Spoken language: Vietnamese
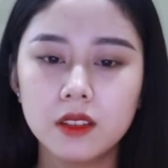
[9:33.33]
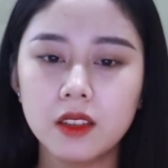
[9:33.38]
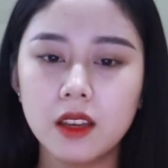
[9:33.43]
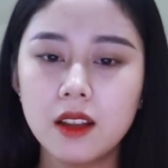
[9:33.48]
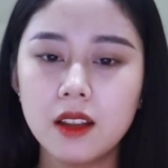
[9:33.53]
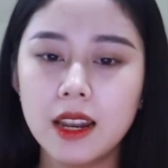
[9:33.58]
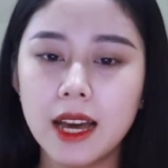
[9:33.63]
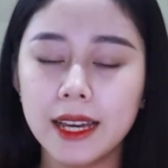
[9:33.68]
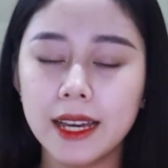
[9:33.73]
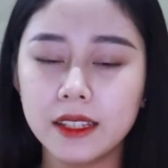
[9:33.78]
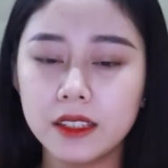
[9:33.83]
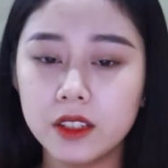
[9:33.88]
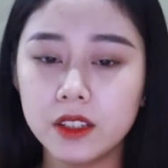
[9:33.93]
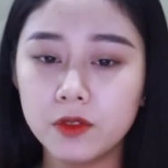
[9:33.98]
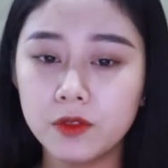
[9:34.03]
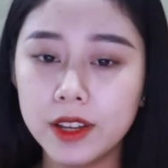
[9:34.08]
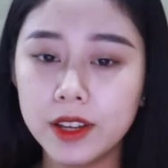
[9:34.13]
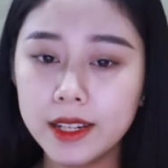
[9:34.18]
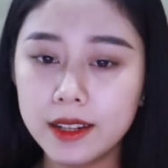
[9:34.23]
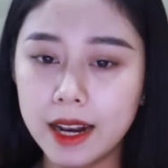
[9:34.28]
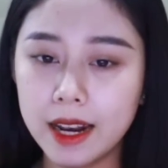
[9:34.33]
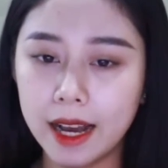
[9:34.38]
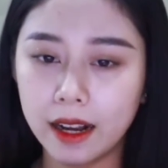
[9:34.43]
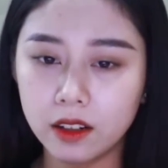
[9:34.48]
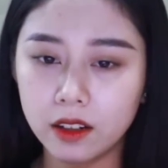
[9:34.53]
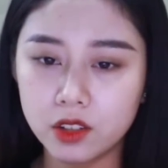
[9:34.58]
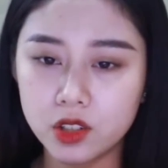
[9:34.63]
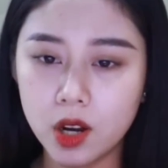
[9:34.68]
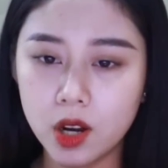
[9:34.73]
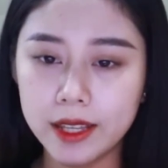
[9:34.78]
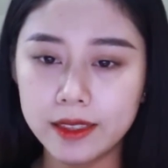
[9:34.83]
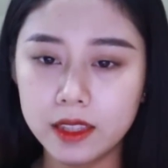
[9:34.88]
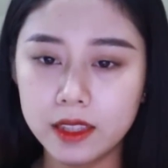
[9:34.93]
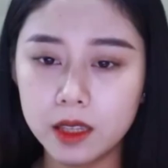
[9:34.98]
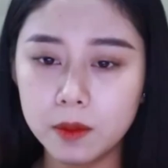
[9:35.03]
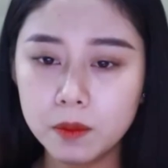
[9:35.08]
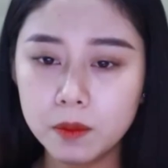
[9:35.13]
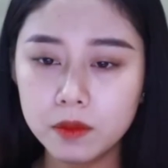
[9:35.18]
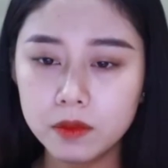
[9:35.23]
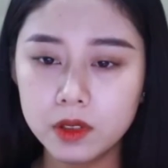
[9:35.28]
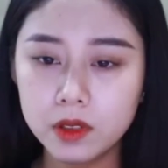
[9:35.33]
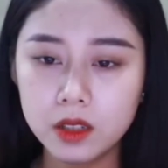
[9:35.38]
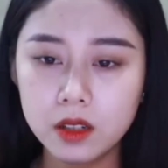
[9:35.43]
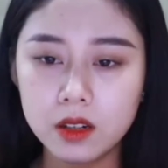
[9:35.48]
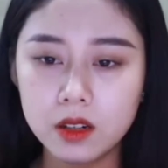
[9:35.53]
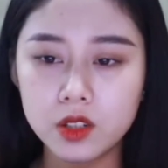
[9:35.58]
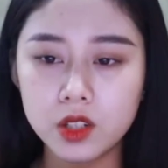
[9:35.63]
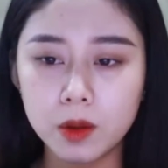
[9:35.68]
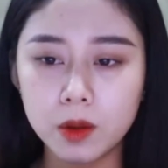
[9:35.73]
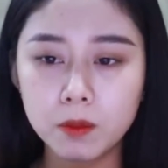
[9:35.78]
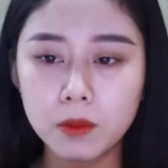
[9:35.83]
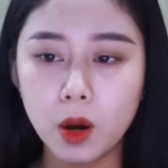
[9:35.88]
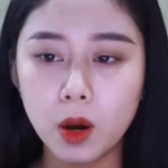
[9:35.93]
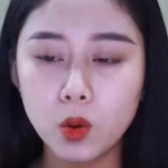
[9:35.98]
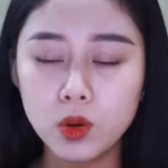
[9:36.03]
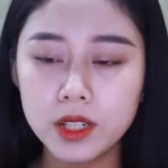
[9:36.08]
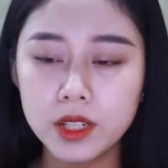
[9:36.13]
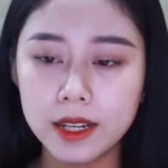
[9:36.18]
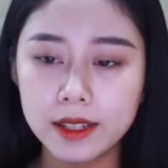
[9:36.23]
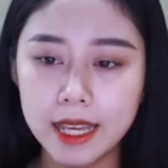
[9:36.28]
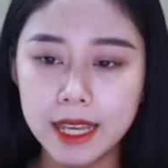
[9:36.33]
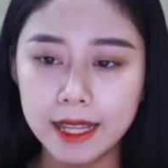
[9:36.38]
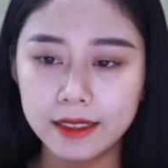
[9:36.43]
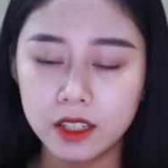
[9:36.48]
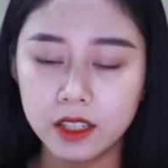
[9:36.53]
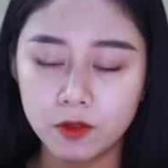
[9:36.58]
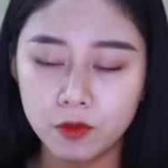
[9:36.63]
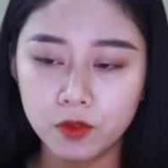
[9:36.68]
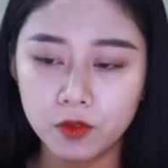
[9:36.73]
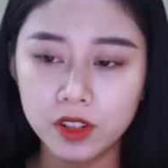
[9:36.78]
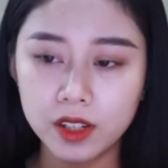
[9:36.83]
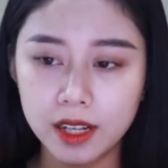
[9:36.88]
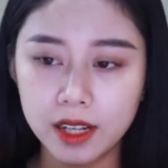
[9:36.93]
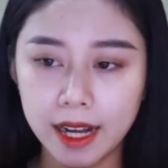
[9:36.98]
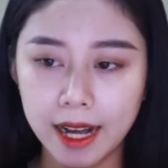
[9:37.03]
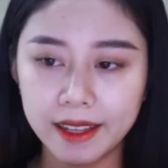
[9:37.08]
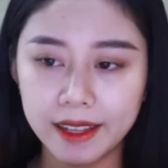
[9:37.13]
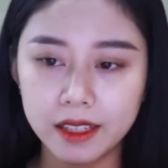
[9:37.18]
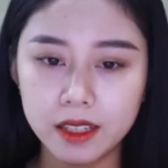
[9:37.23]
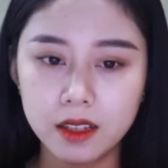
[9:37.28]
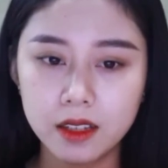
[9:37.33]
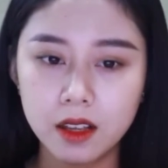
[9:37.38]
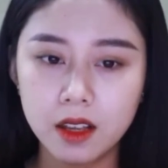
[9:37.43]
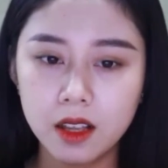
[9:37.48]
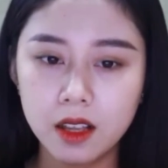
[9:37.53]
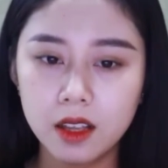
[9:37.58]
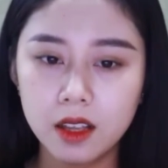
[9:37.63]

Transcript: Nhớ lại những vết lằn roi tím Rớm máu trên da thịt Vương Khải